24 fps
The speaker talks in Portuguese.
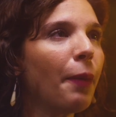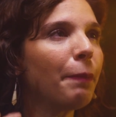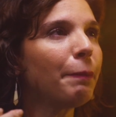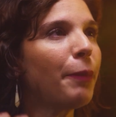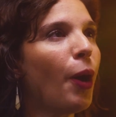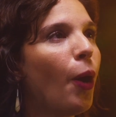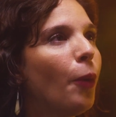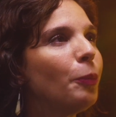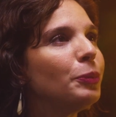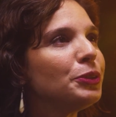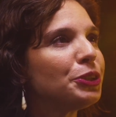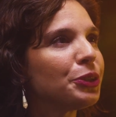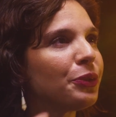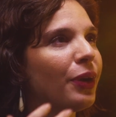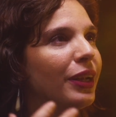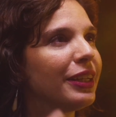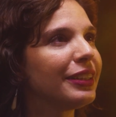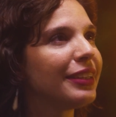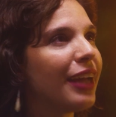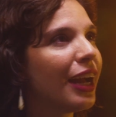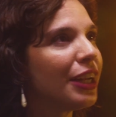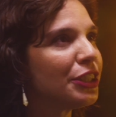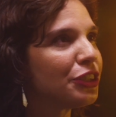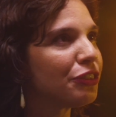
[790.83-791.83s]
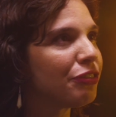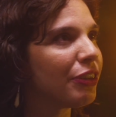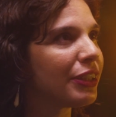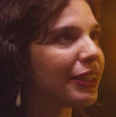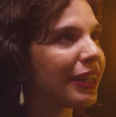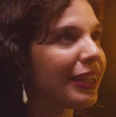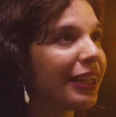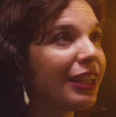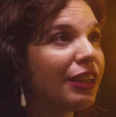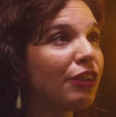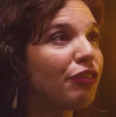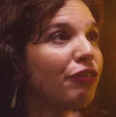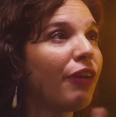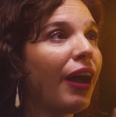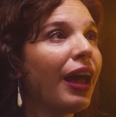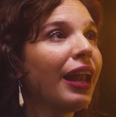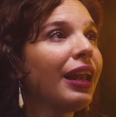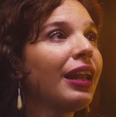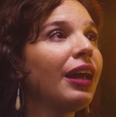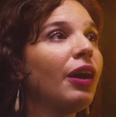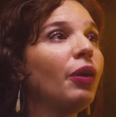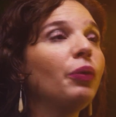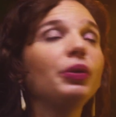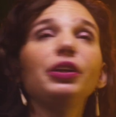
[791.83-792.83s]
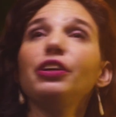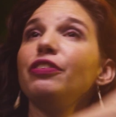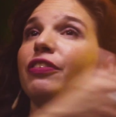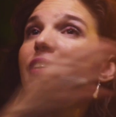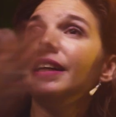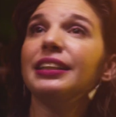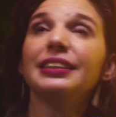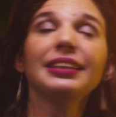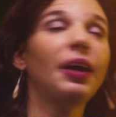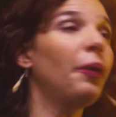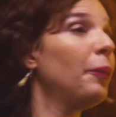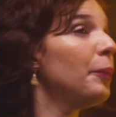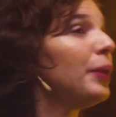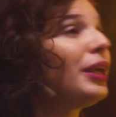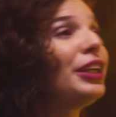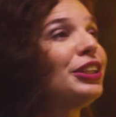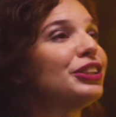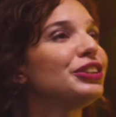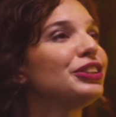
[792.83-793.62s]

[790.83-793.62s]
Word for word: pop de qualidade feita aqui que fala universalmente.